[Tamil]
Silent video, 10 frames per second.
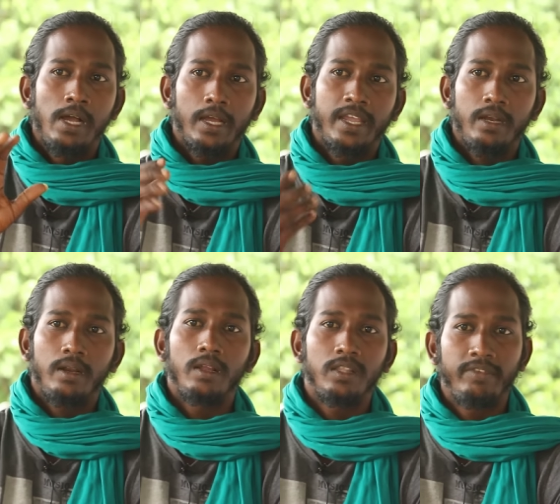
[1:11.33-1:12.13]
கீழே
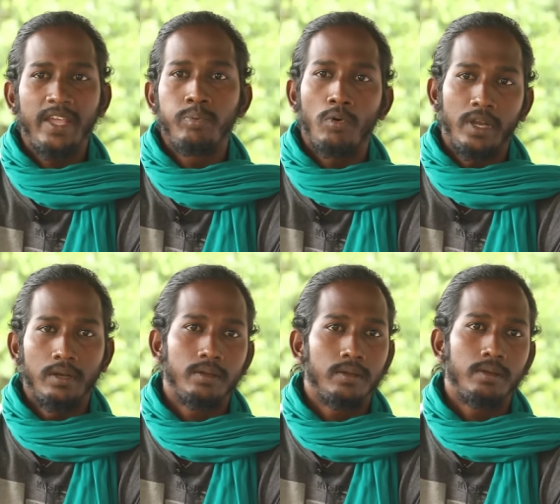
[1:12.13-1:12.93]
இருக்கிறது வெய் ப்ரோட்டீன்
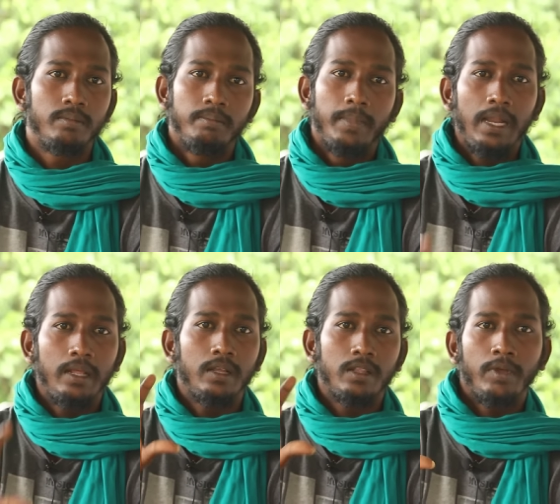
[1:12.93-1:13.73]
மேலே
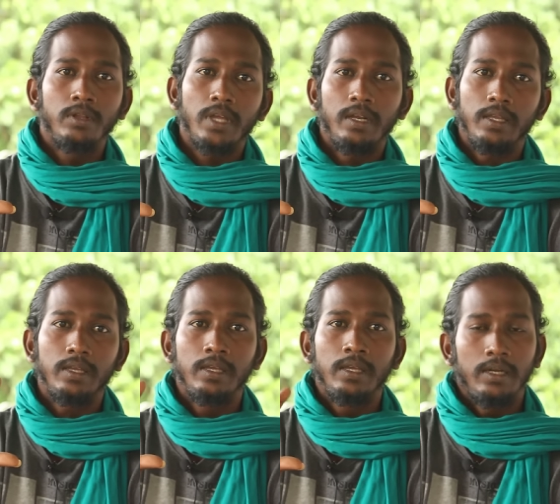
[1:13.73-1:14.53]
இருக்கிறது வெறும் தண்ணி
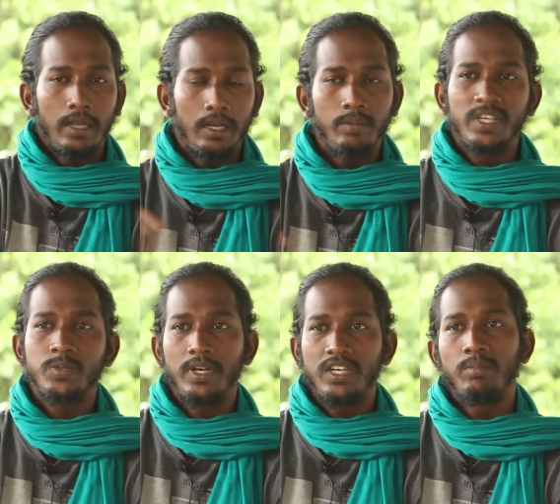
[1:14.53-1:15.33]
நல்லா மிக்ஸ்
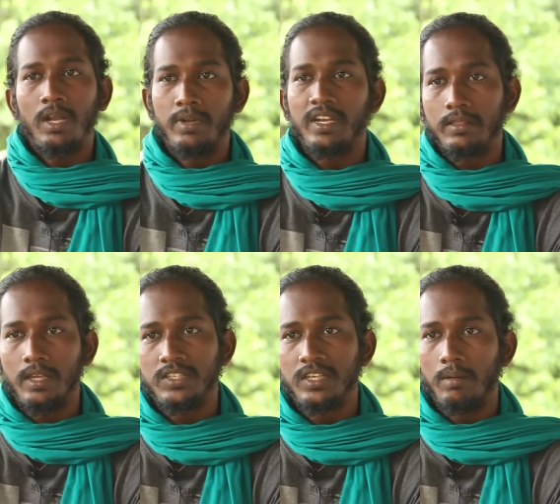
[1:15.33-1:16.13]
பண்ணிவிட்டு மறுபடியும் நீங்கள்
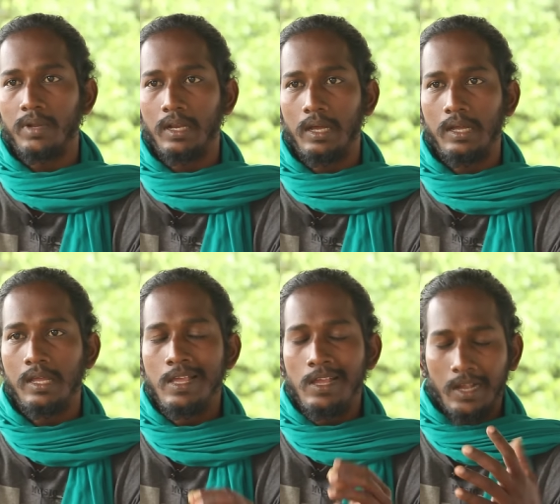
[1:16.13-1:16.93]
தெளிச்சிங்க அப்படின்னா
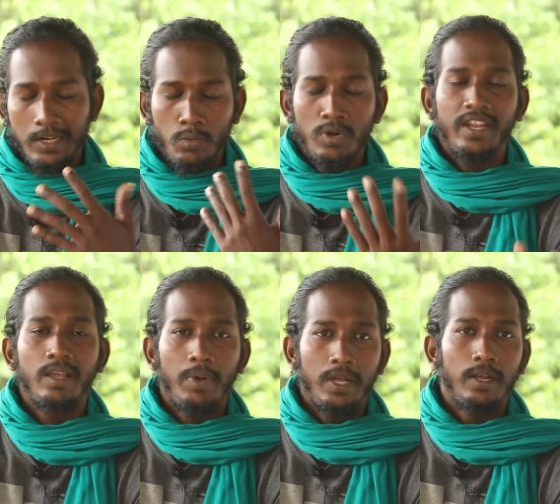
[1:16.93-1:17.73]
கண் கூட
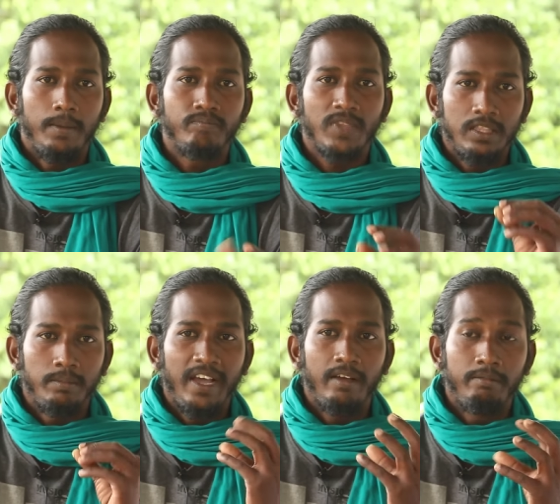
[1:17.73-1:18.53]
நீங்கள் பார்க்கலாம் அந்த மே